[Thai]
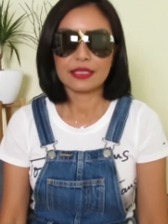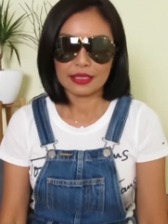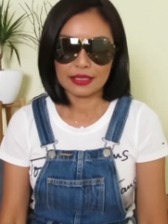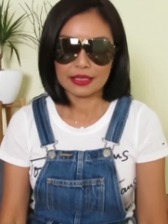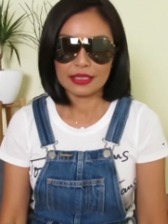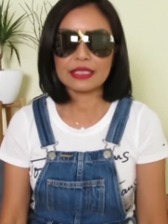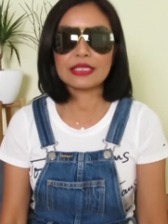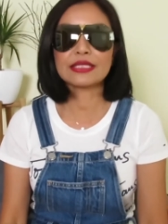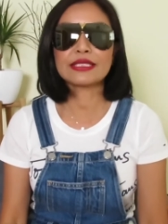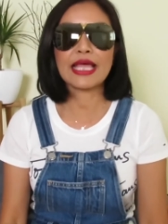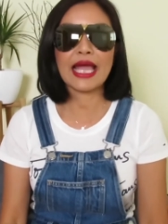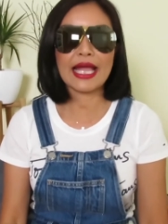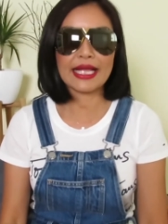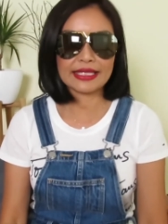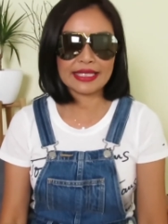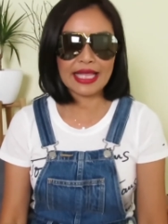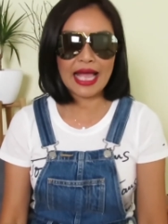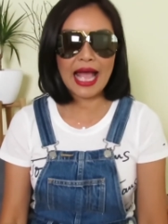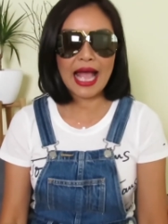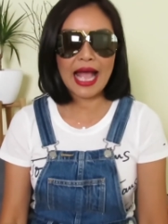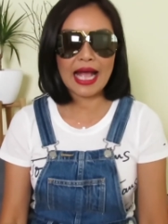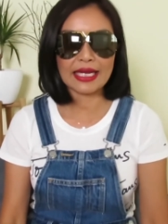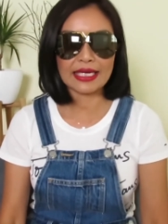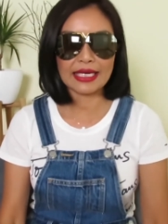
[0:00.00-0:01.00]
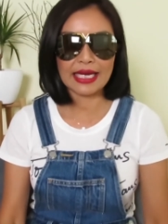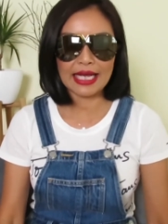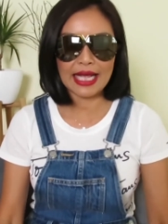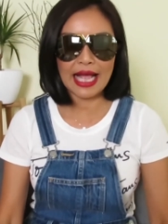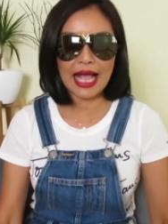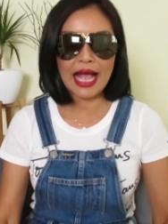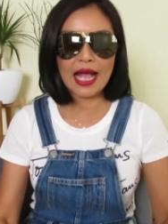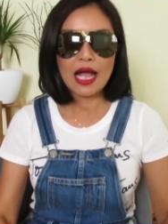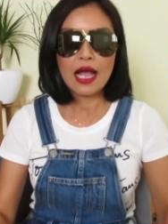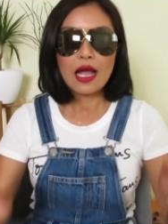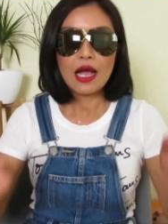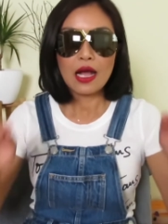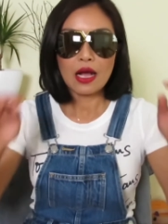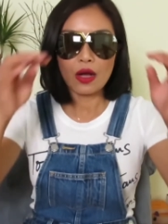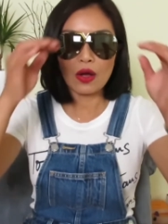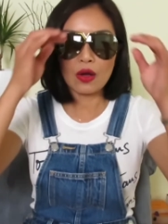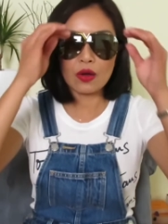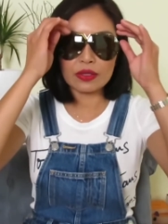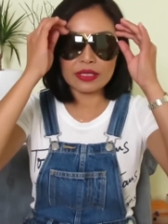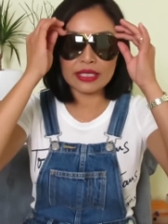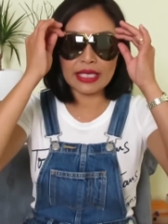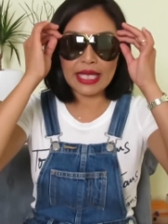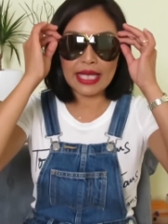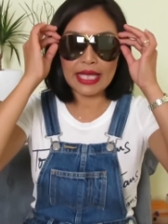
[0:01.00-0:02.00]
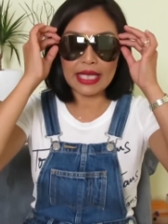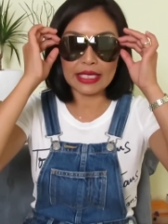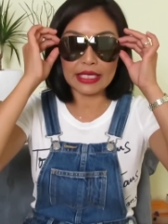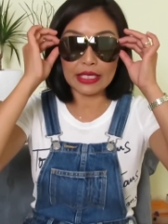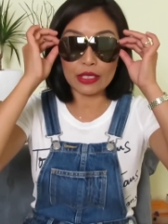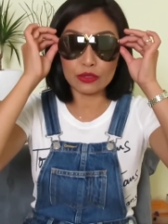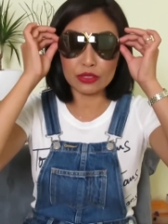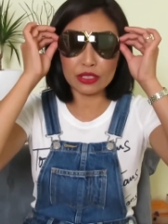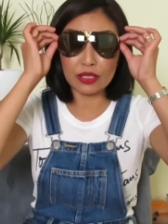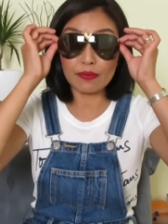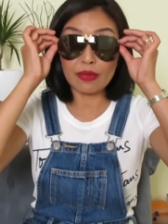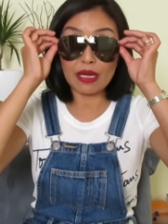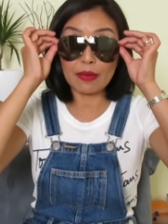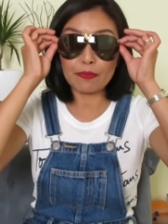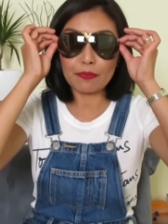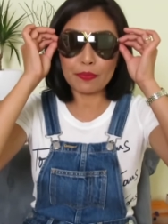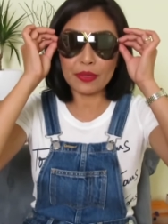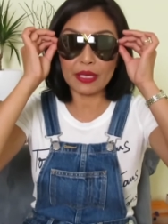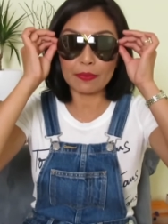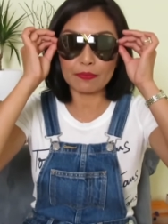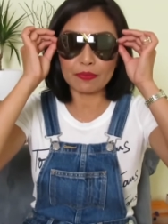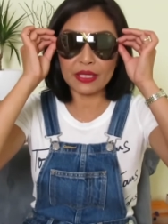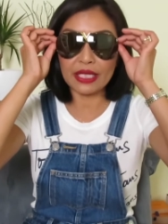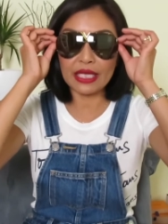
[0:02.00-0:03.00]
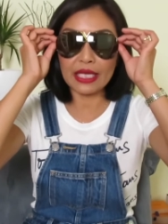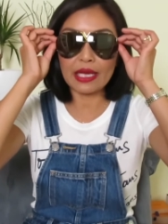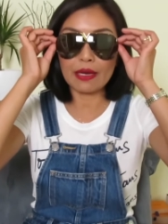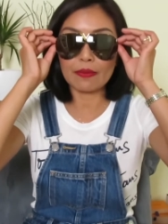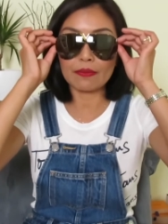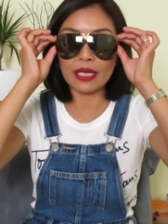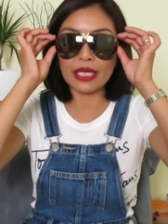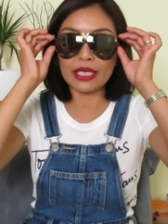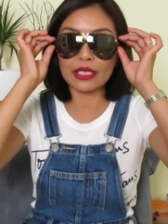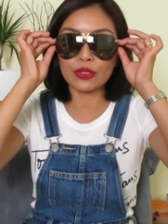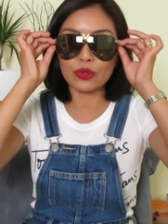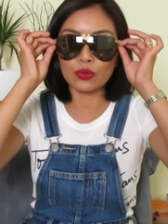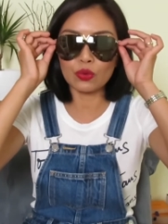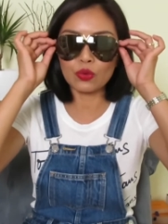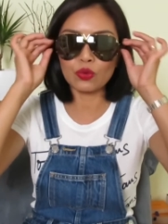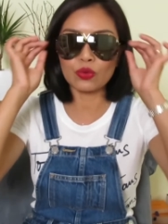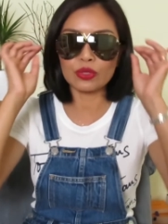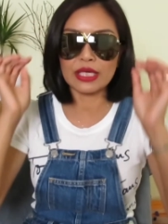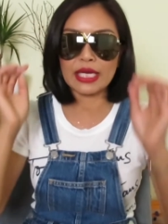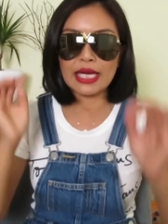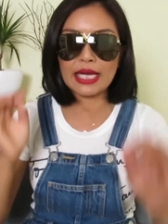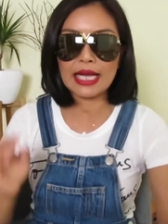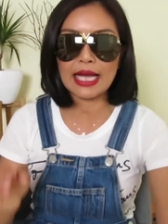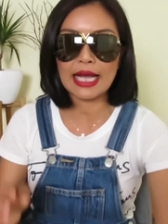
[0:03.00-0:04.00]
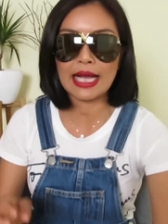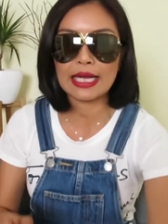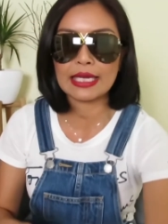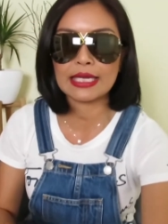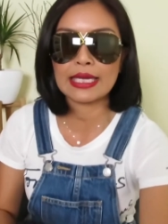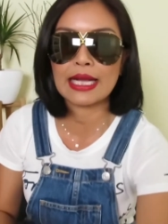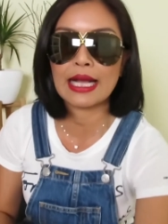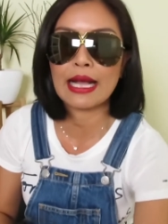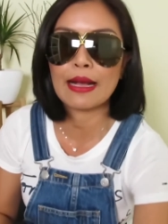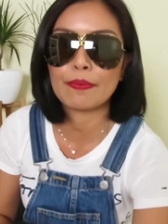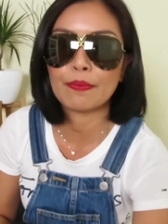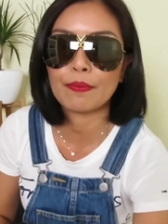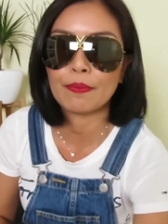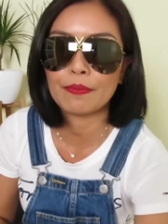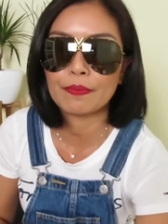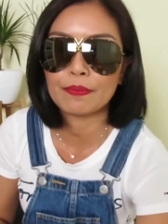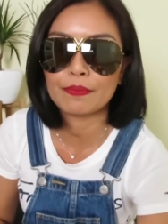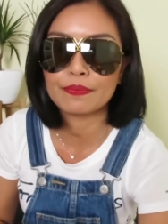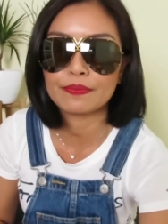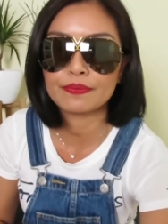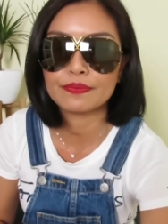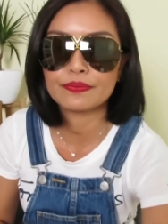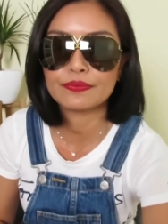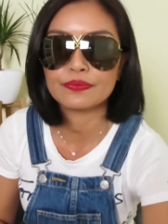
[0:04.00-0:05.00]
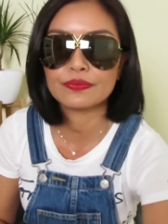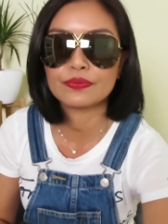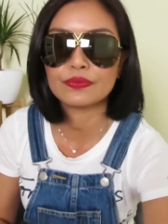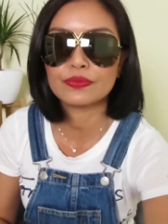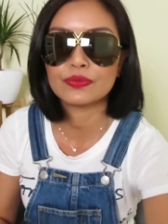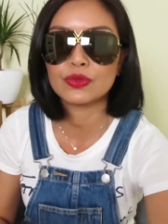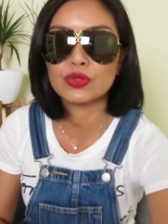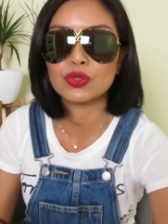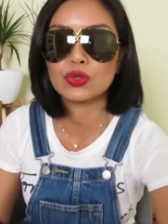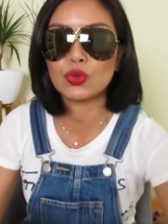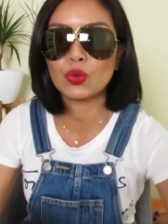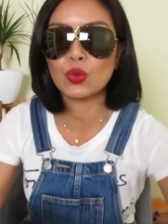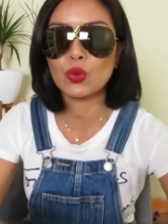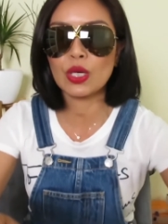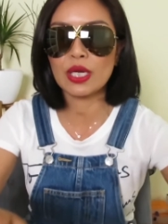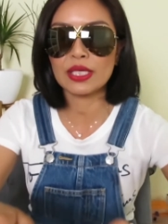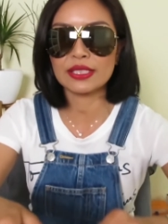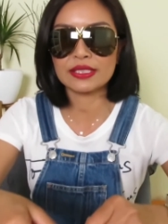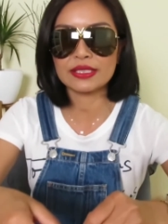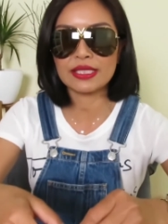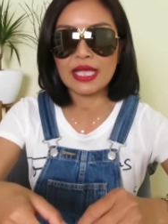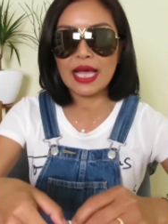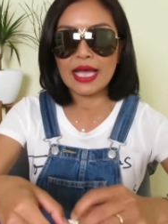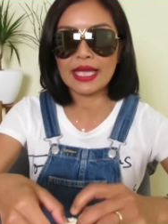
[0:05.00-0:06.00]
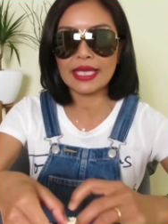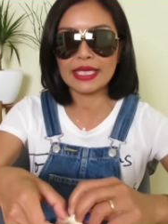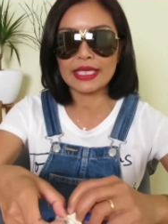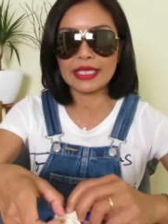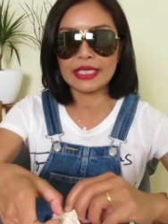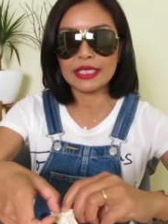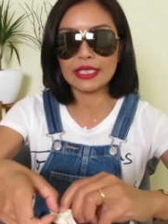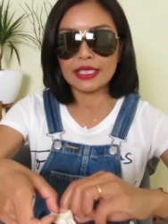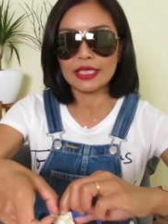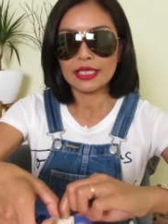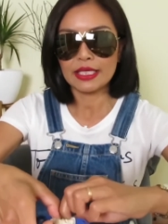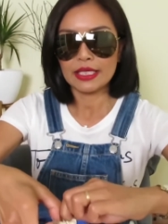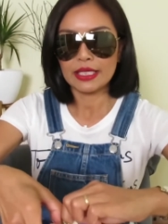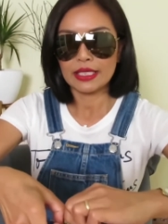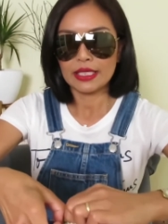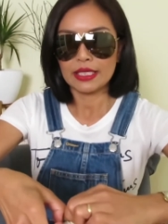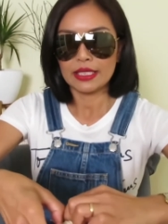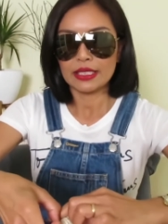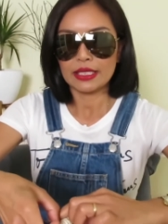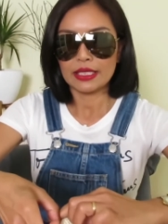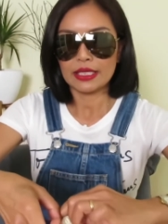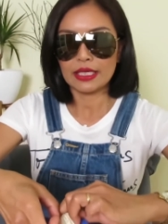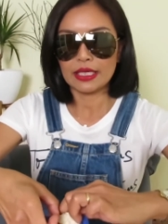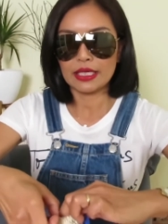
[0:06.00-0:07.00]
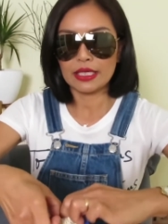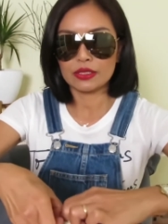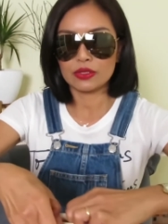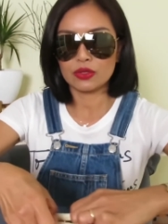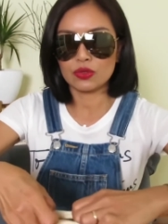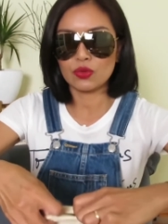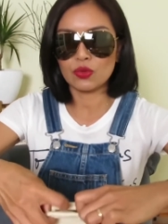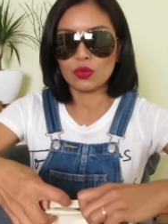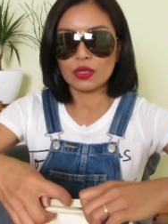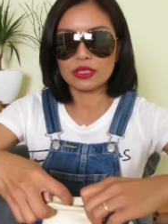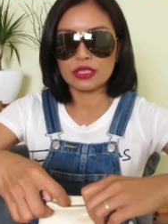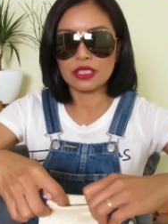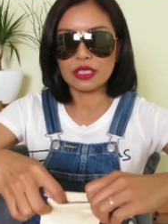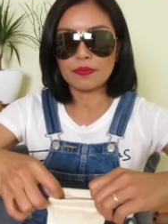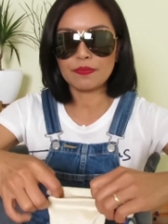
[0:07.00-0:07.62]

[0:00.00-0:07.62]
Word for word: คือแตกต่างนะคะ โอเค เดี๋ยวจะมาเปรียบเทียบให้ดูนะคะกับตัวไซส์ตัวที่